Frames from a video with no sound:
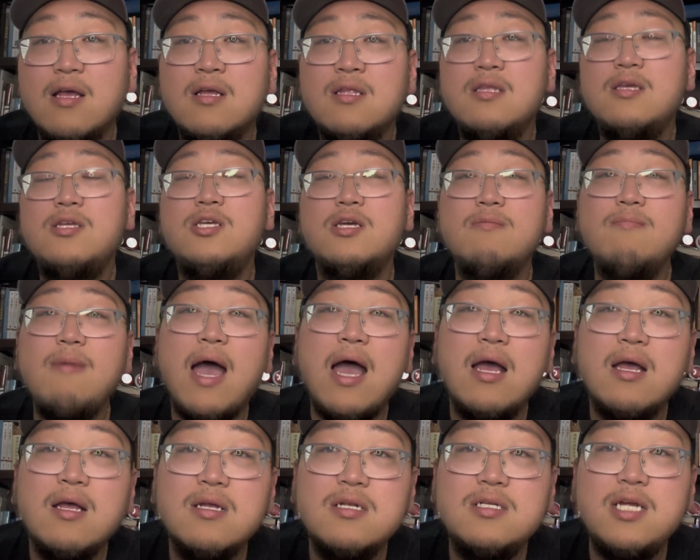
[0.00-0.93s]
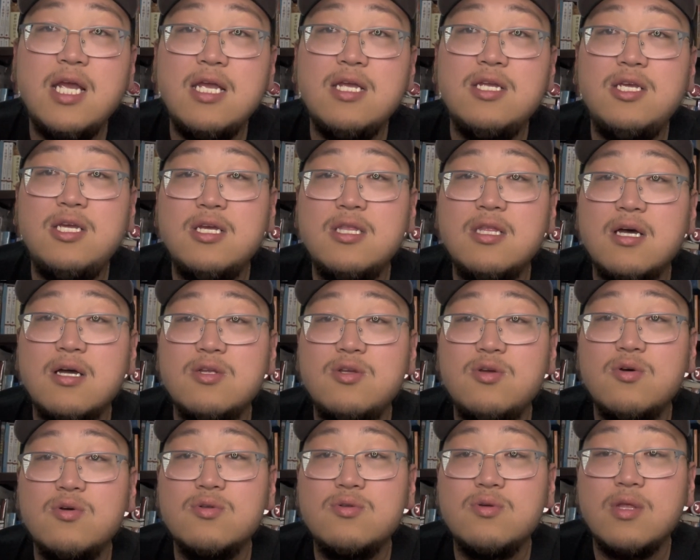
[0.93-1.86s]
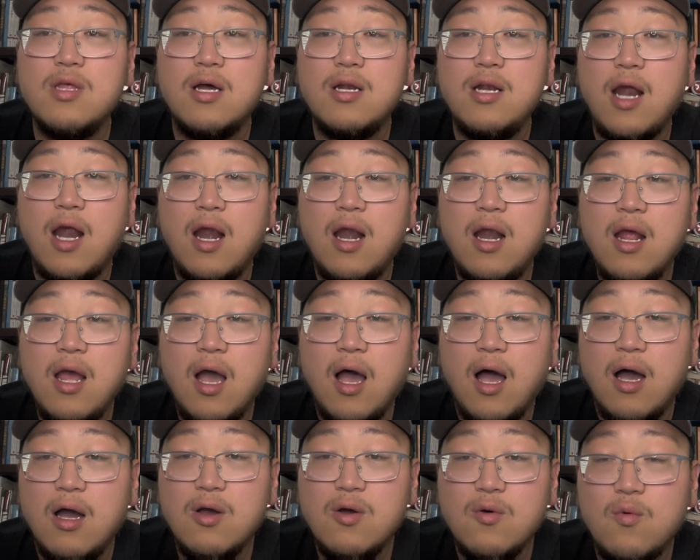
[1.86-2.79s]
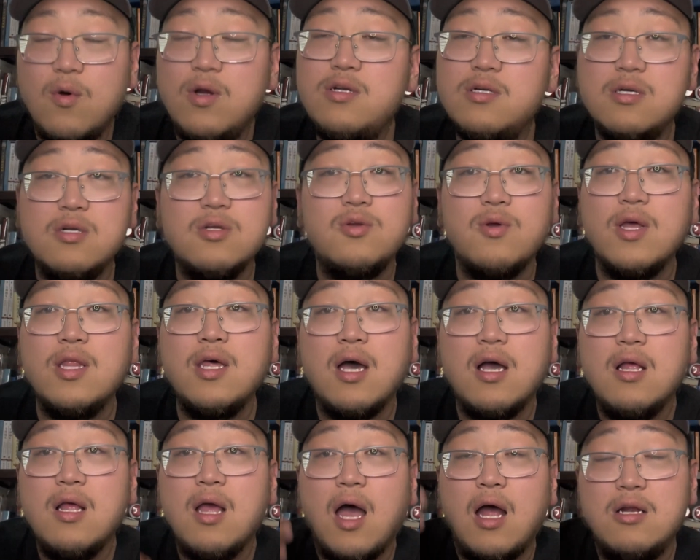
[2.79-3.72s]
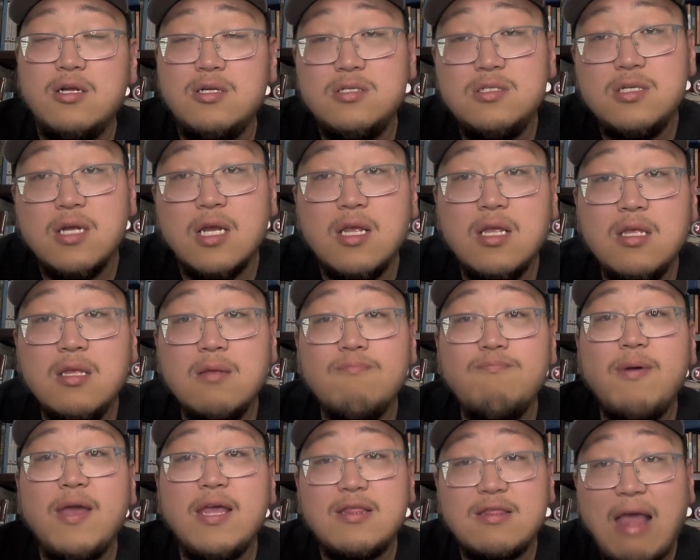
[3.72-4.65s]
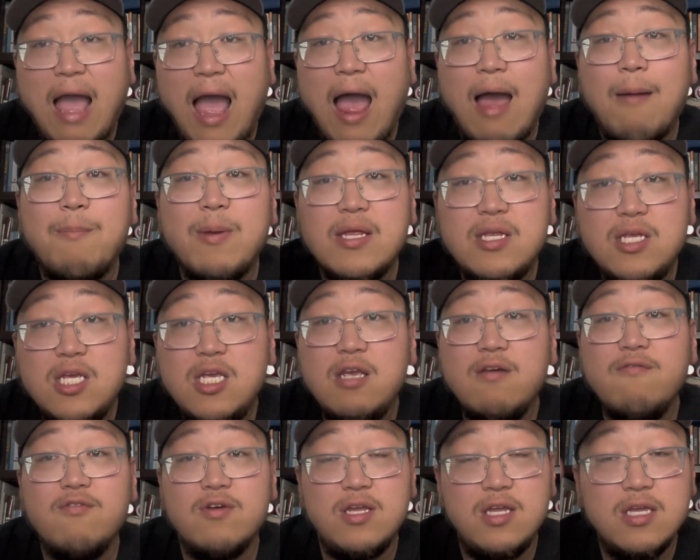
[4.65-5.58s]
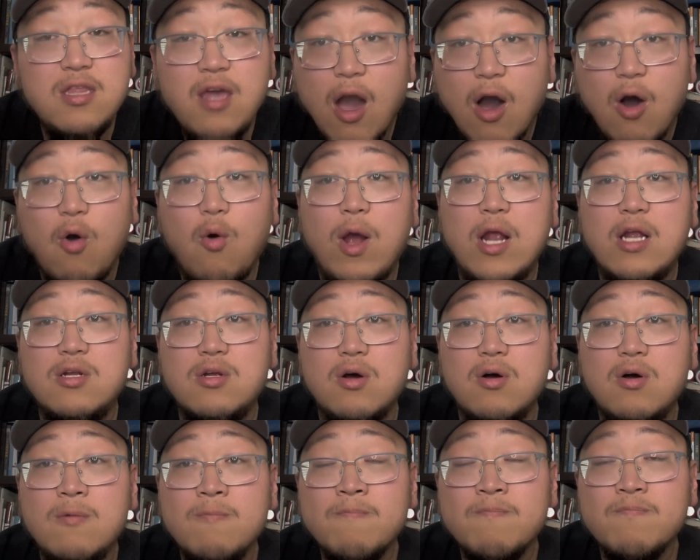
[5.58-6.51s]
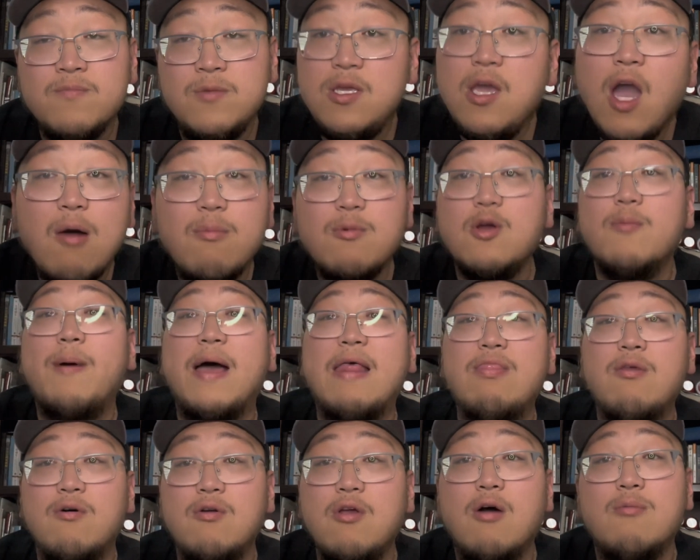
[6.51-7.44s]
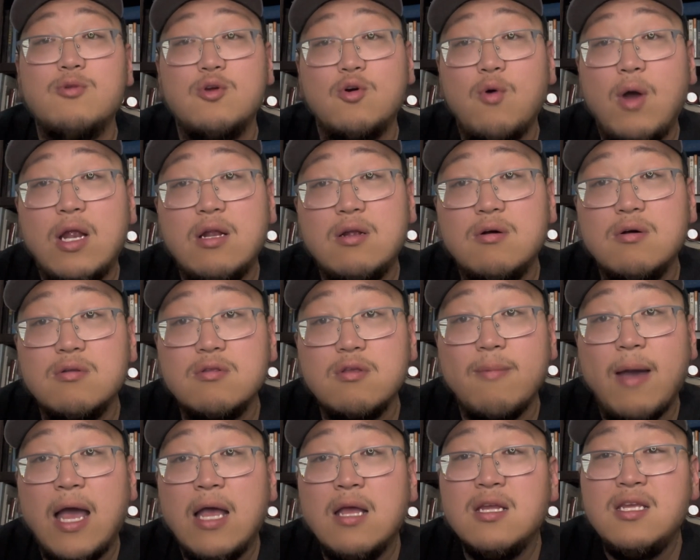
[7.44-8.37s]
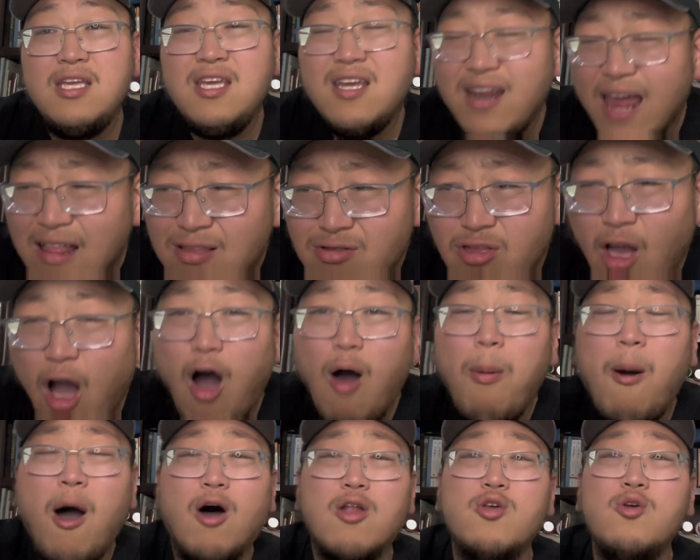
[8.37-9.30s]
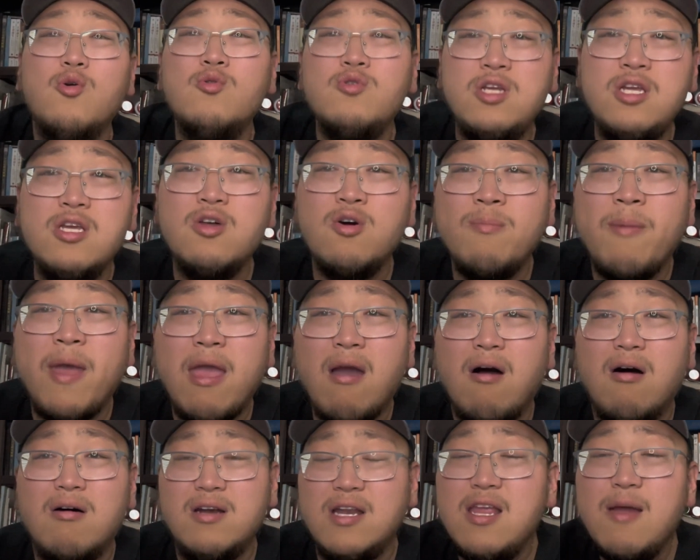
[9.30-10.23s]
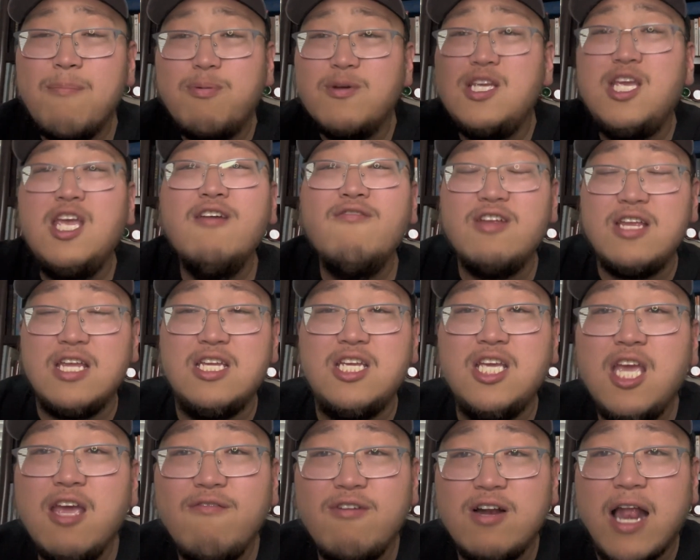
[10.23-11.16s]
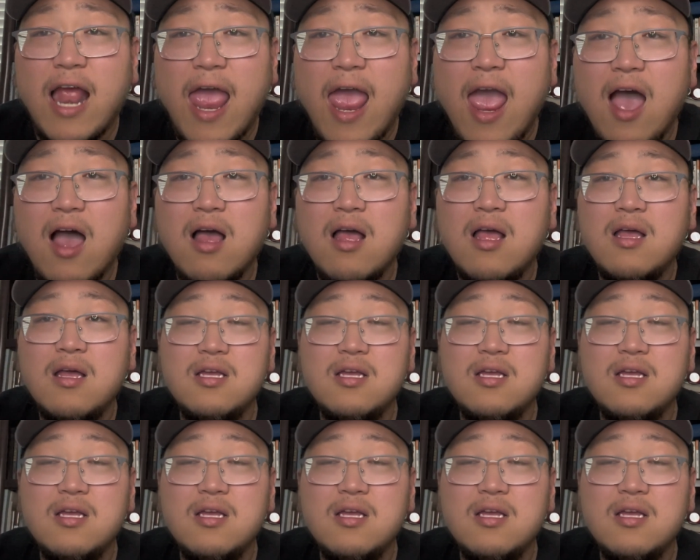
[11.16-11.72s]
那行吧，这一期呢就做到这儿啊。我只是觉得啊，人被打被欺负一定要还手，你要么就搬走，要么就还手，对吧？你连逃跑的勇气都没有，人家不欺负你欺负谁呀？